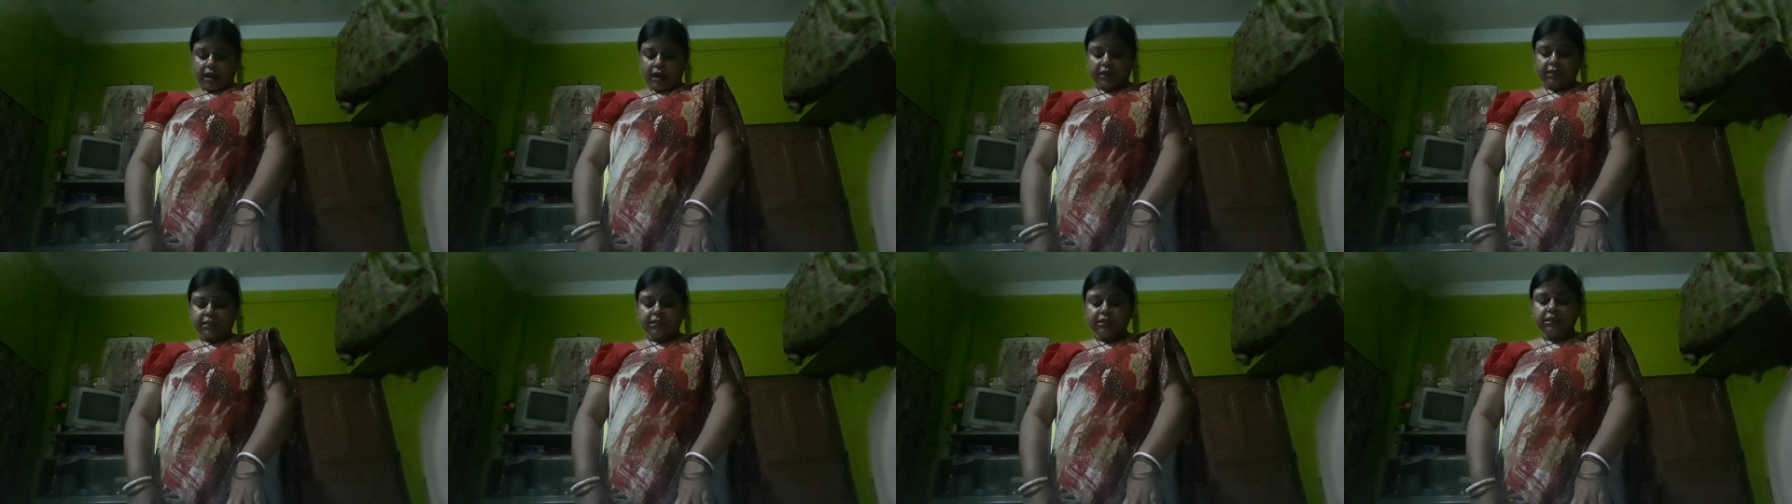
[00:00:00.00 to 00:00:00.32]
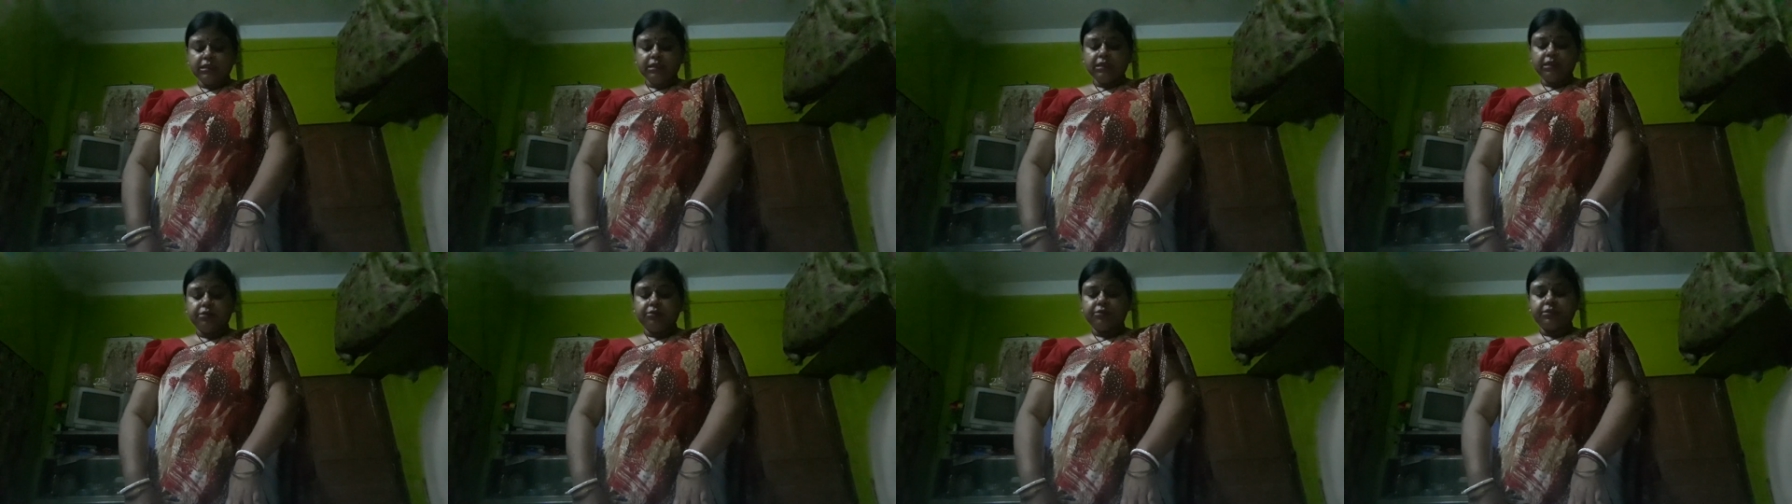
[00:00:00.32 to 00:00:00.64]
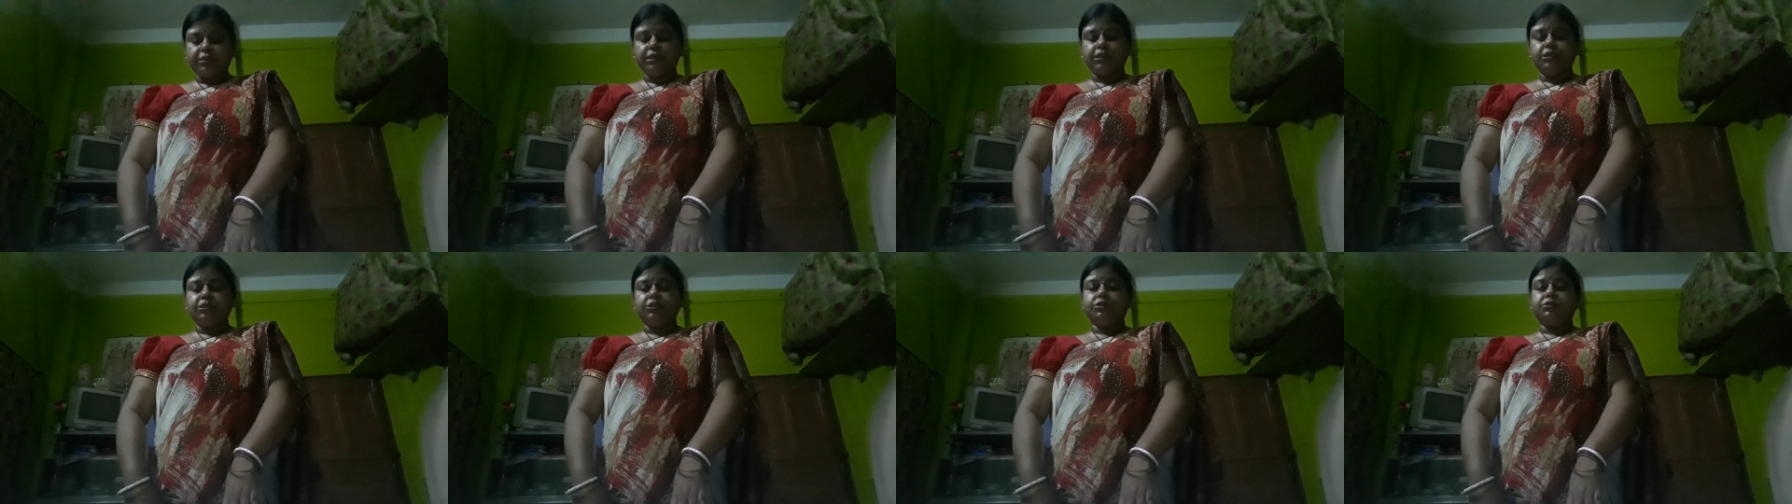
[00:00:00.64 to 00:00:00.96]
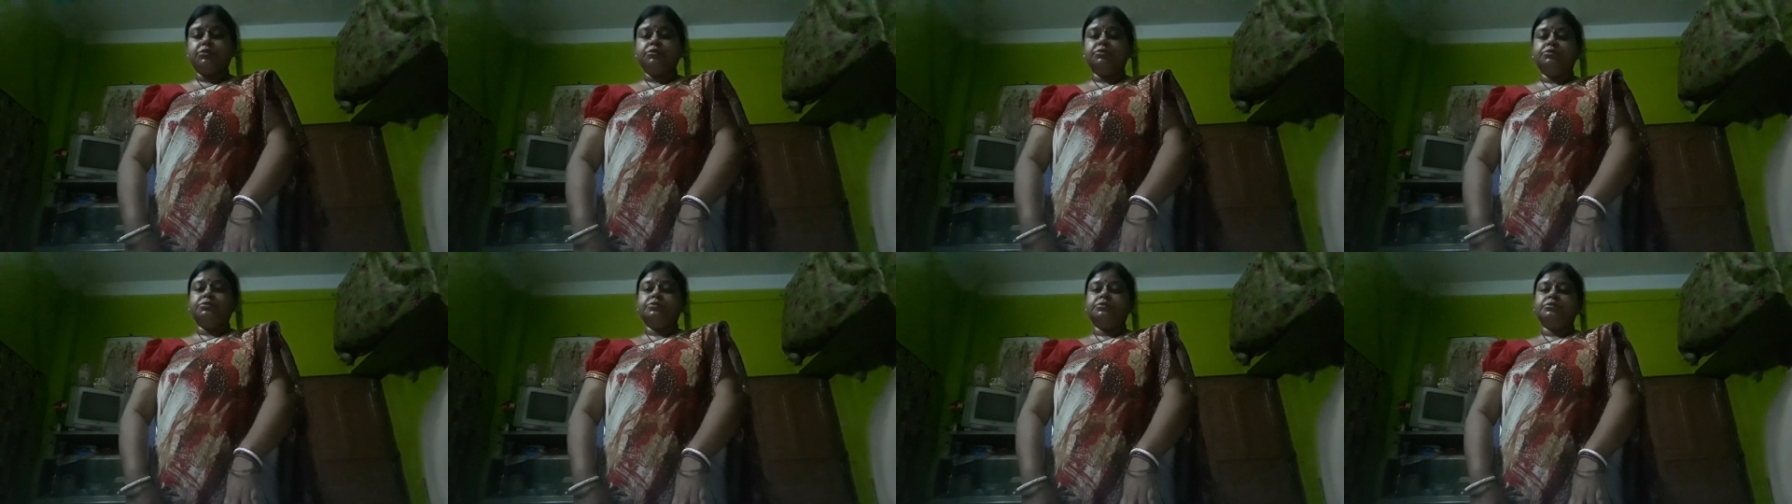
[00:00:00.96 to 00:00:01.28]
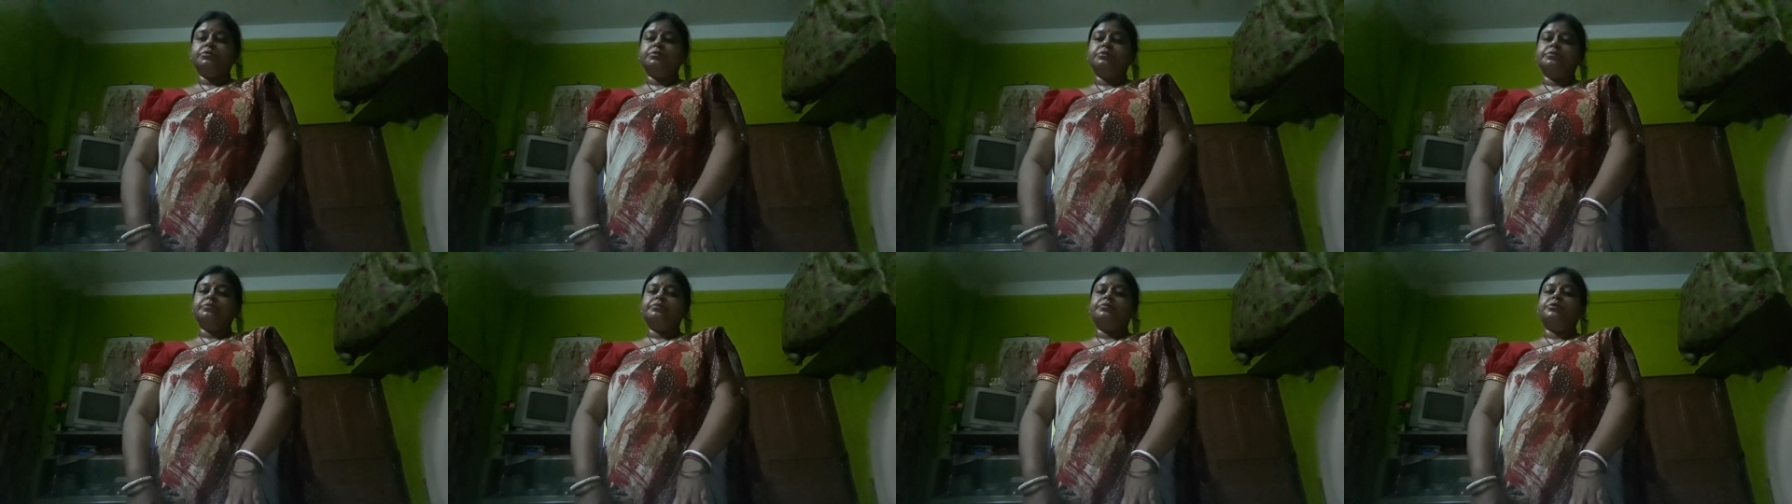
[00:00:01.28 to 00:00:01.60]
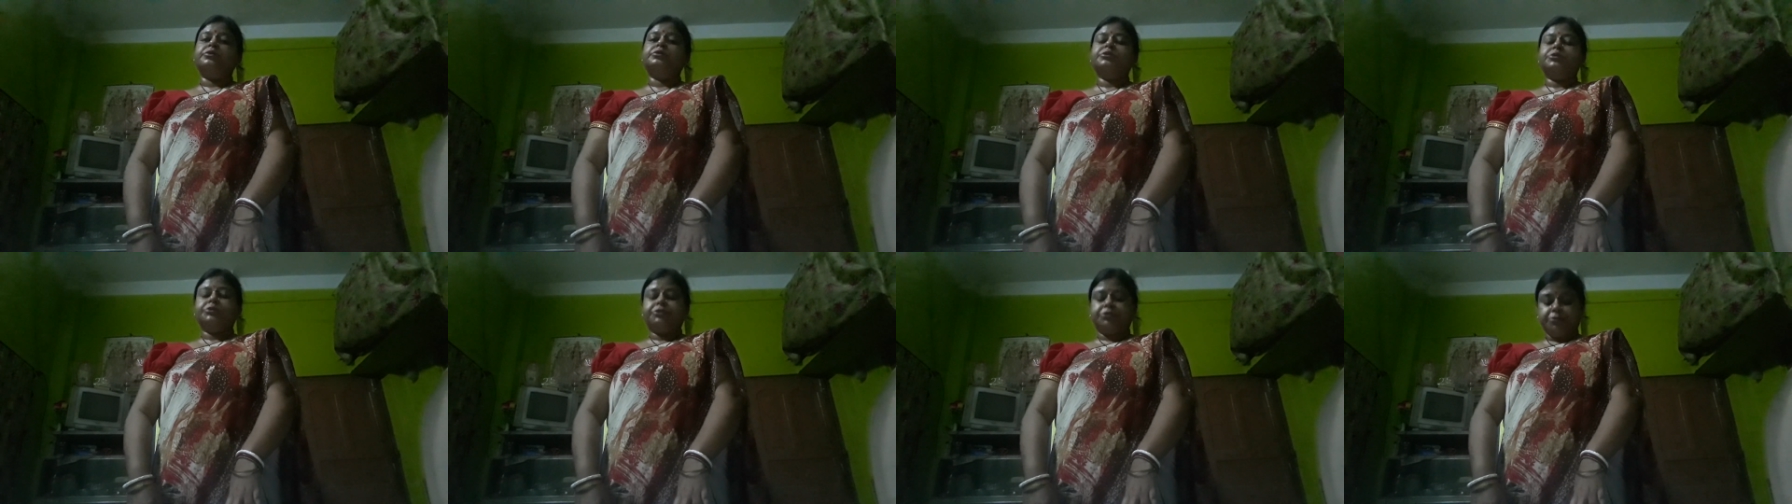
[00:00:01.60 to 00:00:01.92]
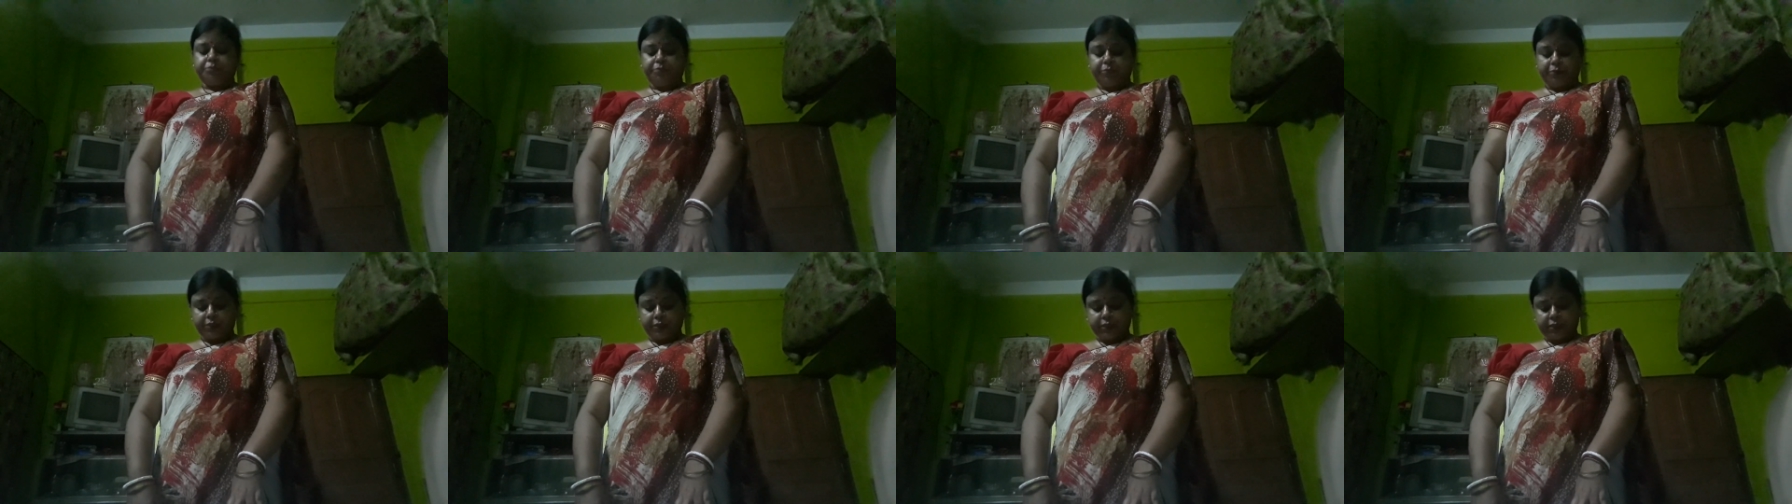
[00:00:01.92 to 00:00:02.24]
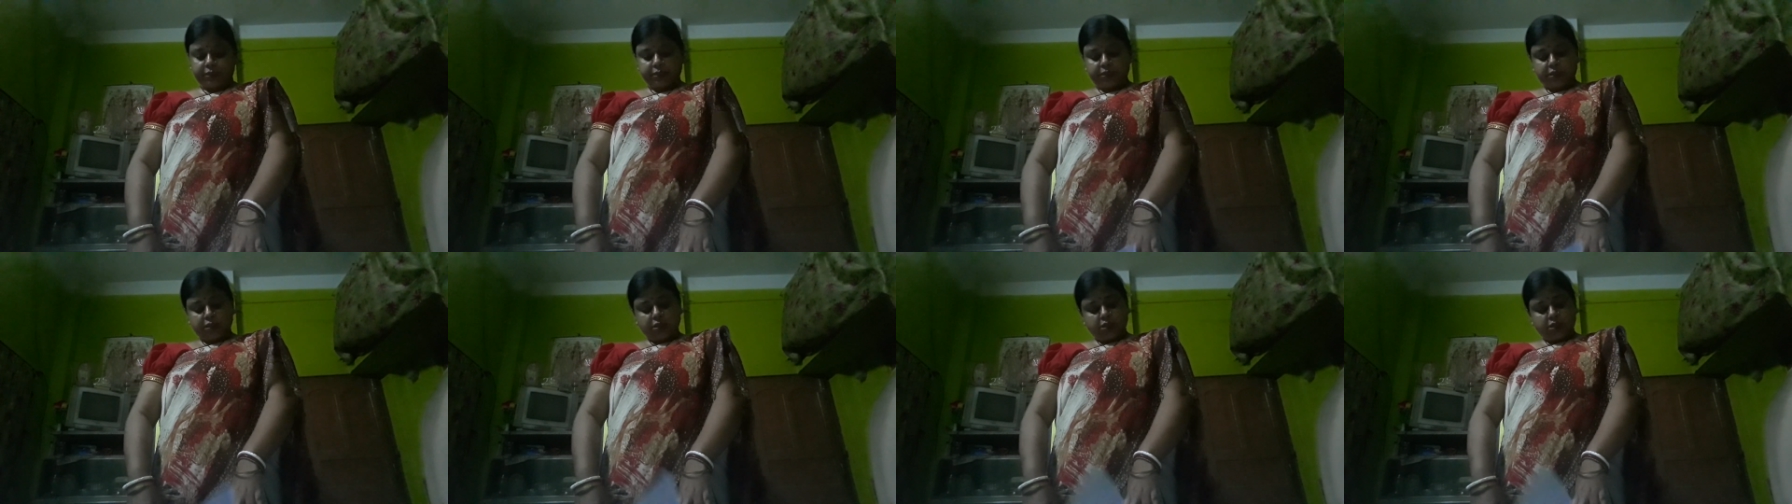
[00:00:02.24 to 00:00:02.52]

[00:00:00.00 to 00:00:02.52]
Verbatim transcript: আজি হতে শত বর্ষ পরে